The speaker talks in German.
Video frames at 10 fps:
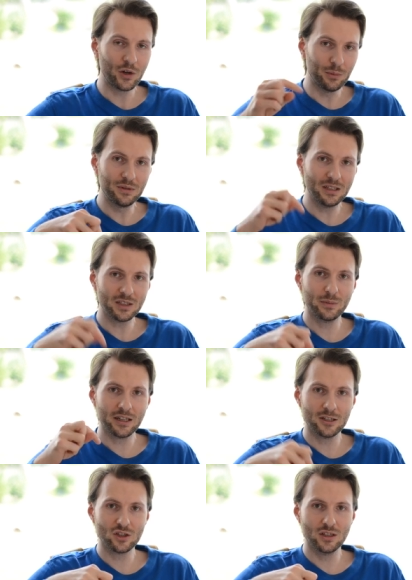kommentiert das
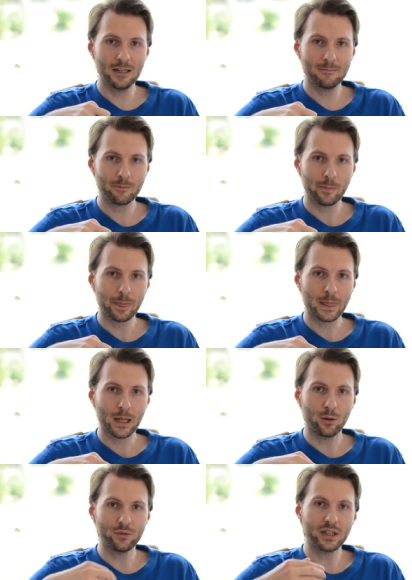mal ganz schnell
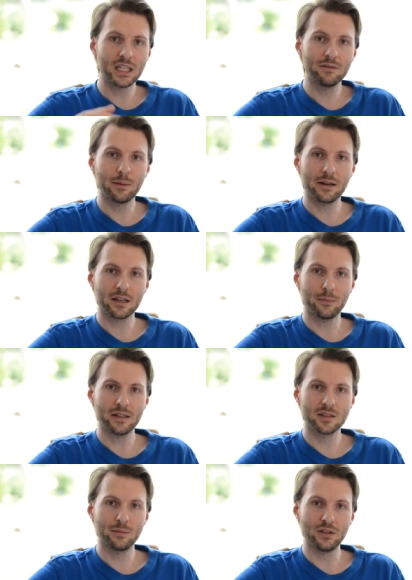und dann gehen wir mal
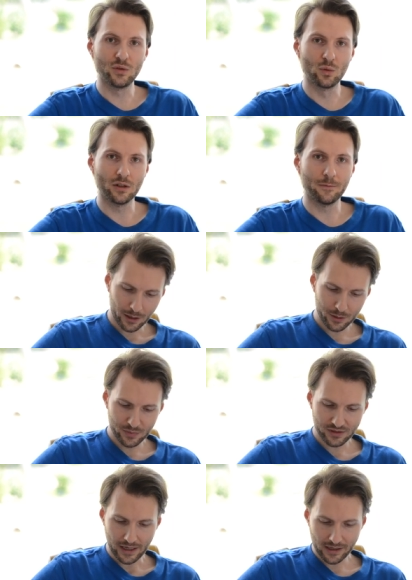gemeinsam in die Suche. Dann habe ich ein
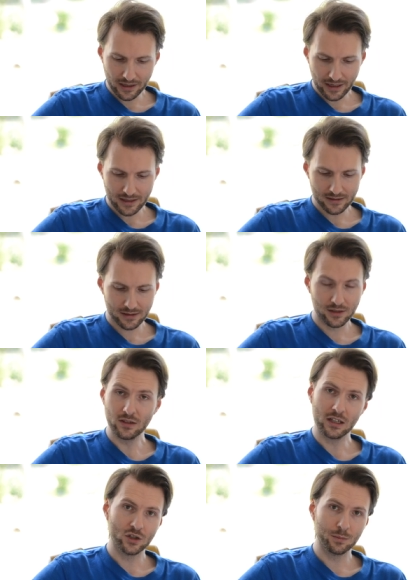bisschen eingegrenzt, ich will
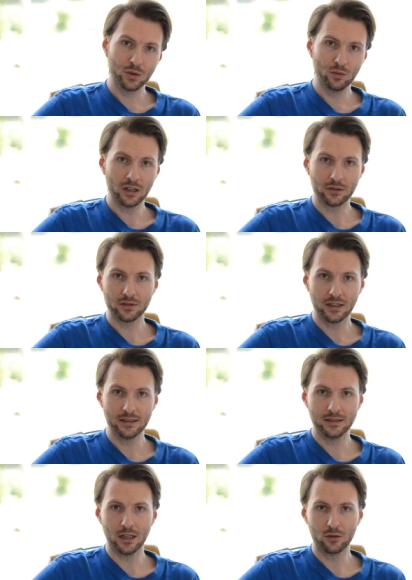kein Chiptuning, also das
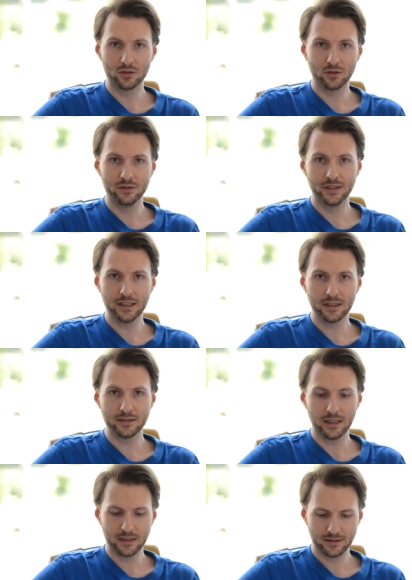heißt, die Autos sollen Serie
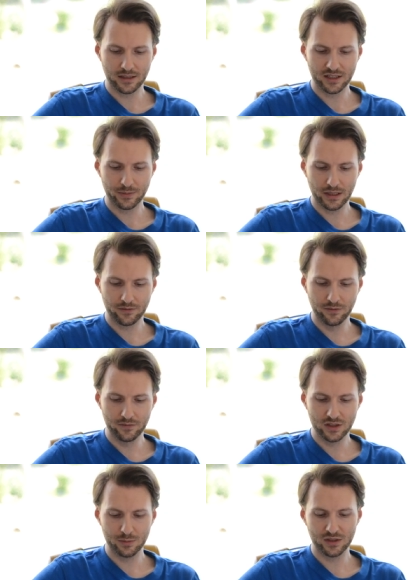sein, das heißt
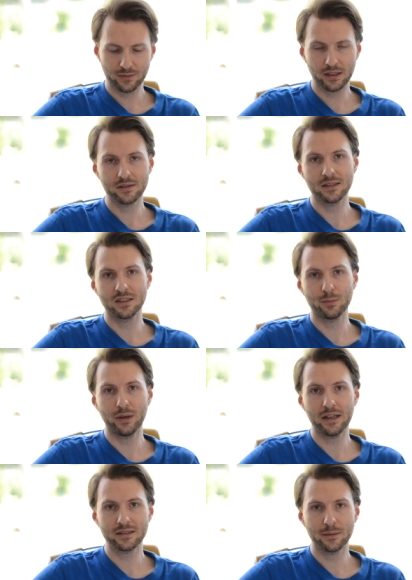250 bis 260
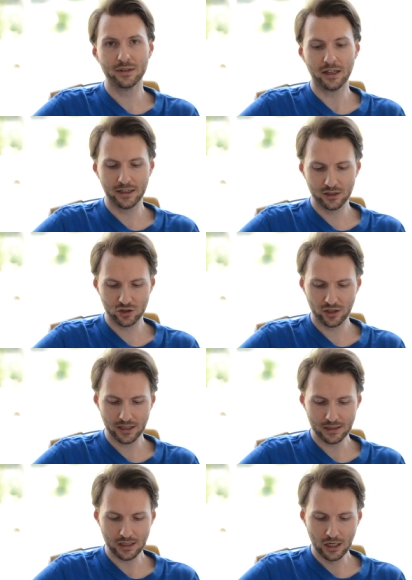PS habe ich
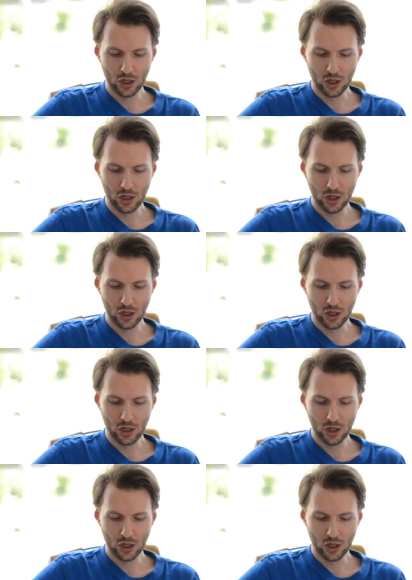eingestellt